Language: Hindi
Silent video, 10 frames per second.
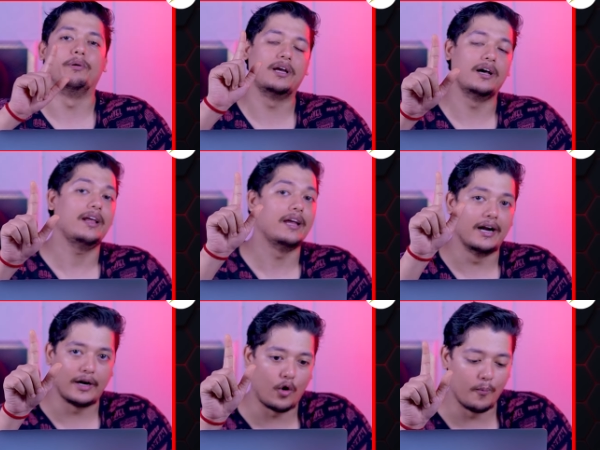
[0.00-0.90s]
बिगर
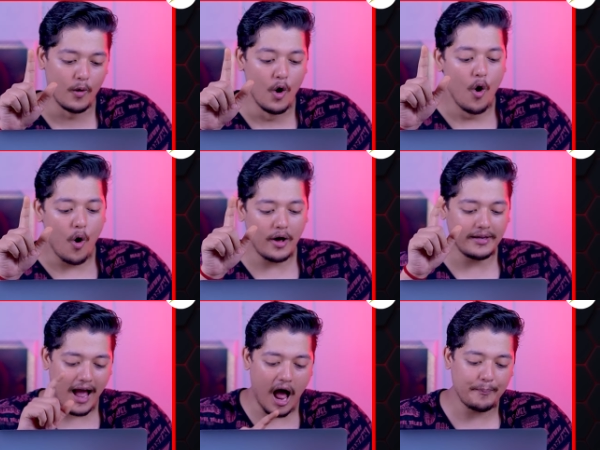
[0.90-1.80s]
एयर ड्रॉप और
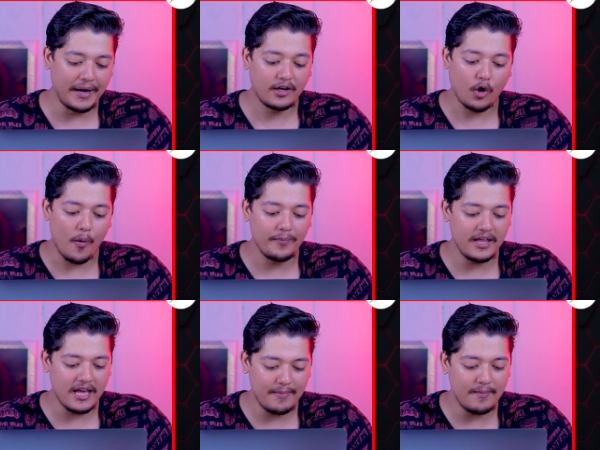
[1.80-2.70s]
यहाँ पे टॉम ने
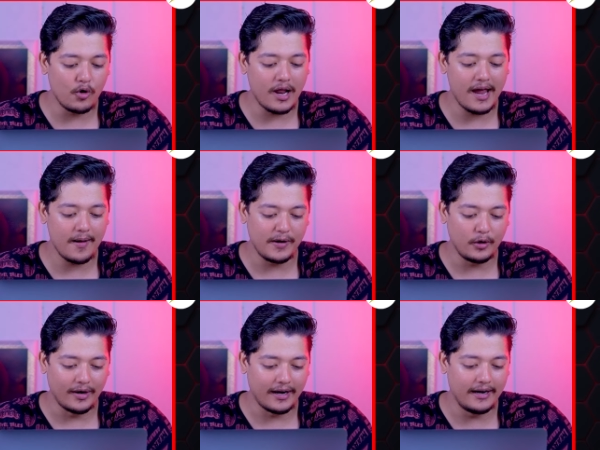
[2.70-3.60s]
ये भी बोला है अपने
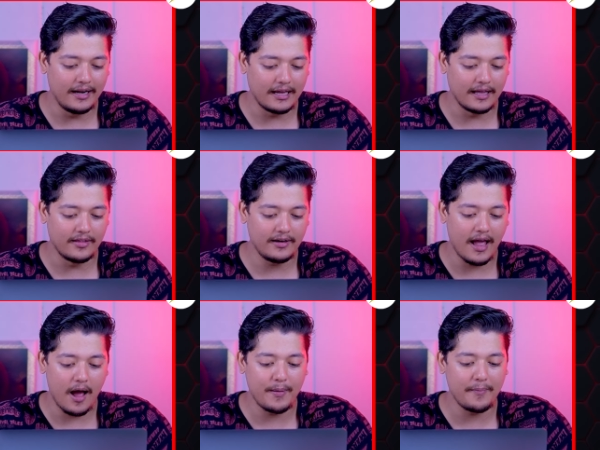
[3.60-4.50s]
ट्विटर हैंडल के अंदर
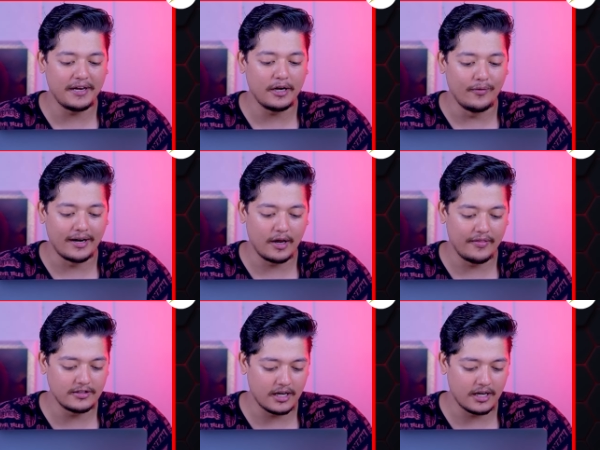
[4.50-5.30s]
यहाँ पे आप इनके ट्विटर के अंदर